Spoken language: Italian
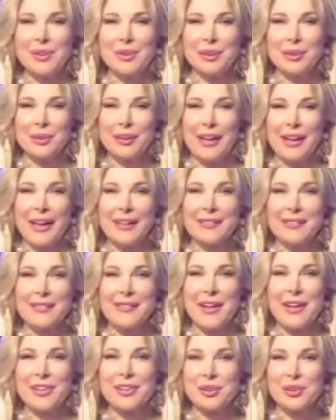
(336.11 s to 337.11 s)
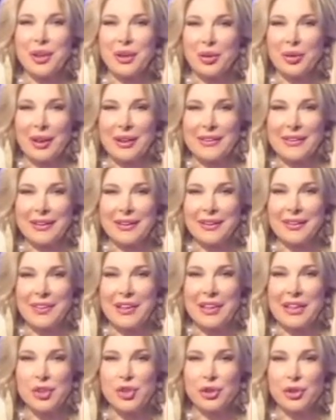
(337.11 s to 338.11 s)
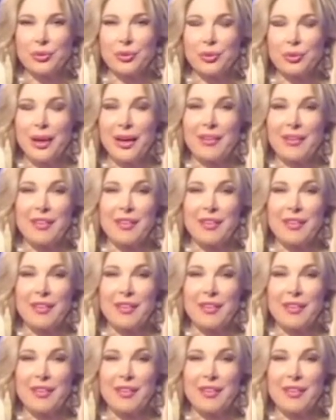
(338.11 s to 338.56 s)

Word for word: sono diretti verso le località di villeggiatura.